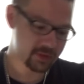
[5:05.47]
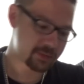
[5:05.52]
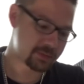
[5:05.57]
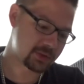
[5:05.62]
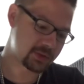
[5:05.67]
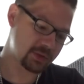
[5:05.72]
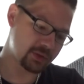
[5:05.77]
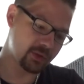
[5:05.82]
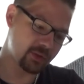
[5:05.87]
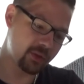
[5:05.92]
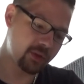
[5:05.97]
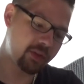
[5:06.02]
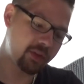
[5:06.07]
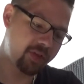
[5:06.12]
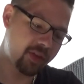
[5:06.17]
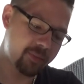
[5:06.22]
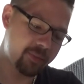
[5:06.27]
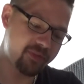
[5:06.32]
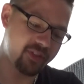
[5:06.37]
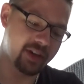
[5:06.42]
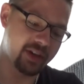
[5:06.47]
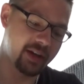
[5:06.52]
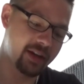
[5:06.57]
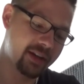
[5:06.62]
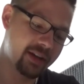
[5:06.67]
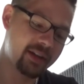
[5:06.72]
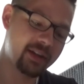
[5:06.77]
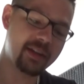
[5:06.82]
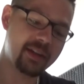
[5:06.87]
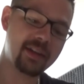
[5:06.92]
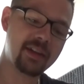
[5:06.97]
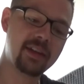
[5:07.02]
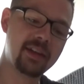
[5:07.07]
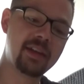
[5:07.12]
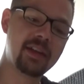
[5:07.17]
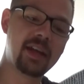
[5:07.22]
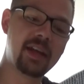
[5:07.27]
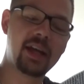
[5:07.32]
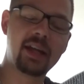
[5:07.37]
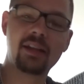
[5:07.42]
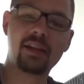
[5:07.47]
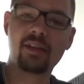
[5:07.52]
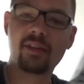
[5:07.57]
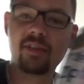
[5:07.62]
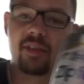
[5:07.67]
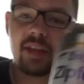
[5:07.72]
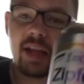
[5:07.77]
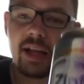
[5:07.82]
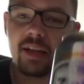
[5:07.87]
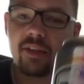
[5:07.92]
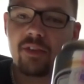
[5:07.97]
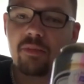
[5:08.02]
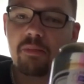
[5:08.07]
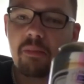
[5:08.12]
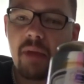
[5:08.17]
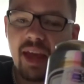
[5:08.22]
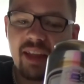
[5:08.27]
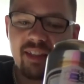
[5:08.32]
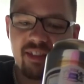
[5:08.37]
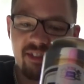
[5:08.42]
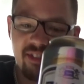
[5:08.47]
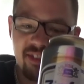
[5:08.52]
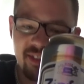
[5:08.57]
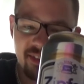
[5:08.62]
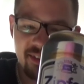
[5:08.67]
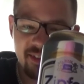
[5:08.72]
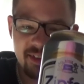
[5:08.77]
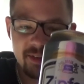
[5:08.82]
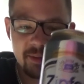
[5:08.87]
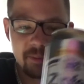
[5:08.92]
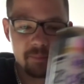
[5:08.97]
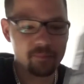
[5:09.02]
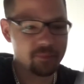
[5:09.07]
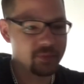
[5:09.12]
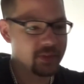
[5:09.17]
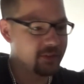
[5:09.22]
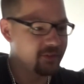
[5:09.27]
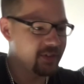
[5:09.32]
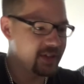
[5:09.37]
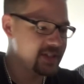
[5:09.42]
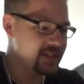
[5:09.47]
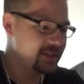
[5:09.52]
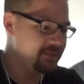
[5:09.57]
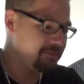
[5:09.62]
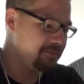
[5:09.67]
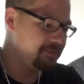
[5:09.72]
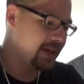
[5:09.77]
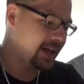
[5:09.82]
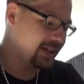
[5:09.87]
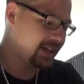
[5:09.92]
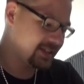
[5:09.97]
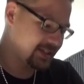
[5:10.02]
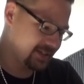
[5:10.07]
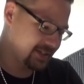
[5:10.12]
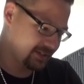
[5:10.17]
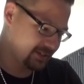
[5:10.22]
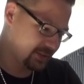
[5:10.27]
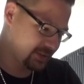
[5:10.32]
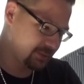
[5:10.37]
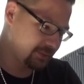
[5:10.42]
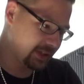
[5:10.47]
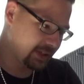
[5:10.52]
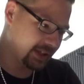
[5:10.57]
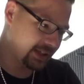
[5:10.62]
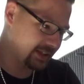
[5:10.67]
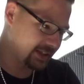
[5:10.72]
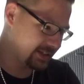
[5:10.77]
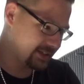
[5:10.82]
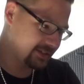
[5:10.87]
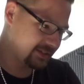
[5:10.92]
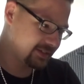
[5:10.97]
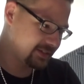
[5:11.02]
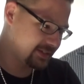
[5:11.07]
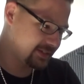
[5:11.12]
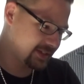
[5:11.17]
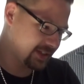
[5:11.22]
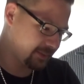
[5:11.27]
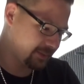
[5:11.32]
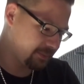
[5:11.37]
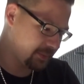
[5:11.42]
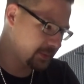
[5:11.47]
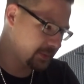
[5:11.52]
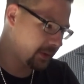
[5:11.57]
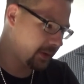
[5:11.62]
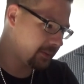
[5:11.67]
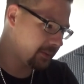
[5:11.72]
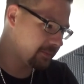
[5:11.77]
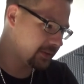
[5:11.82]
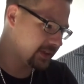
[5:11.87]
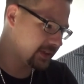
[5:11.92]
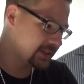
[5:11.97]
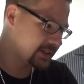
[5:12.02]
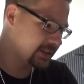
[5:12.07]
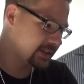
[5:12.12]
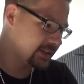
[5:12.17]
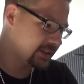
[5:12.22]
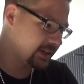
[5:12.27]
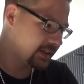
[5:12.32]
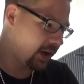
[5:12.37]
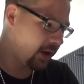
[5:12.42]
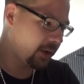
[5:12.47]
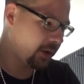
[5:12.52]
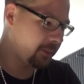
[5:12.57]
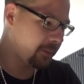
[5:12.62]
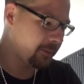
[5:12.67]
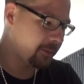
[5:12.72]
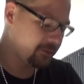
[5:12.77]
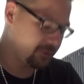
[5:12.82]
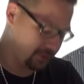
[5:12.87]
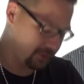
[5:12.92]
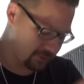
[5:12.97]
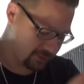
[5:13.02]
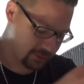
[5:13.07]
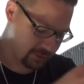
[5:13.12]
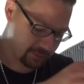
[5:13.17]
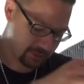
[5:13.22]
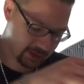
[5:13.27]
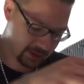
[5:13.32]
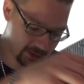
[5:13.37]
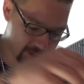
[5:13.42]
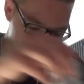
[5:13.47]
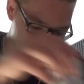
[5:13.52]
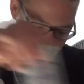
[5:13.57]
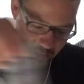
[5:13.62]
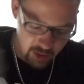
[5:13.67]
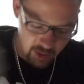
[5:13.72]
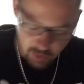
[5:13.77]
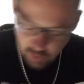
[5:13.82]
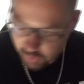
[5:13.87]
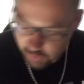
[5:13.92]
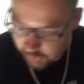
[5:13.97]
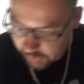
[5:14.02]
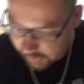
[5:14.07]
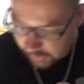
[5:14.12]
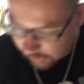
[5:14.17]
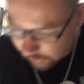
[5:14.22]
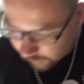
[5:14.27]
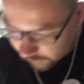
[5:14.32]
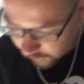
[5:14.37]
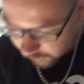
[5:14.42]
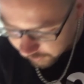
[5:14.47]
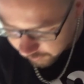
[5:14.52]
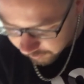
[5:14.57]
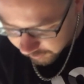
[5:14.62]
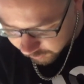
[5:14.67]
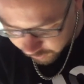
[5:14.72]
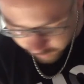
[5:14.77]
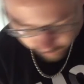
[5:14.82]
ist mir schon. Und Zipfer. Das sind alles Merzen. Was sind Merzen? Tut mir leid. Sagt mir überhaupt nichts. Auch nochmal mit 5 Umdrehungen. Und dann haut er nochmal